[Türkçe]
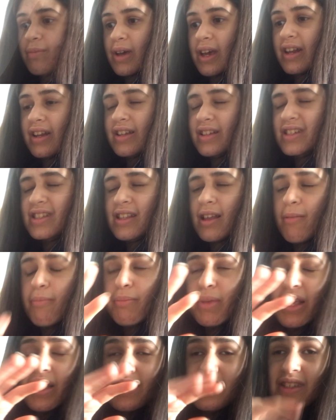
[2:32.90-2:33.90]
En azından
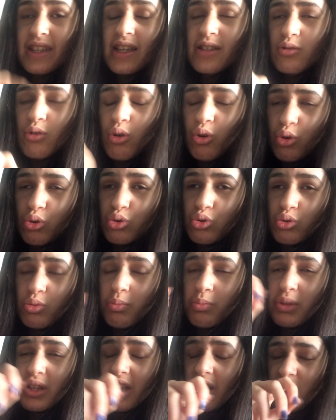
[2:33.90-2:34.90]
bir ses
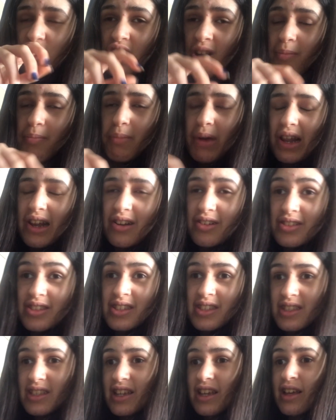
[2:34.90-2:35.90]
olsun, bir yaşam
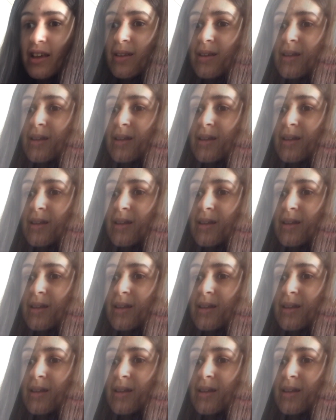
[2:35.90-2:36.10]
belirtisi.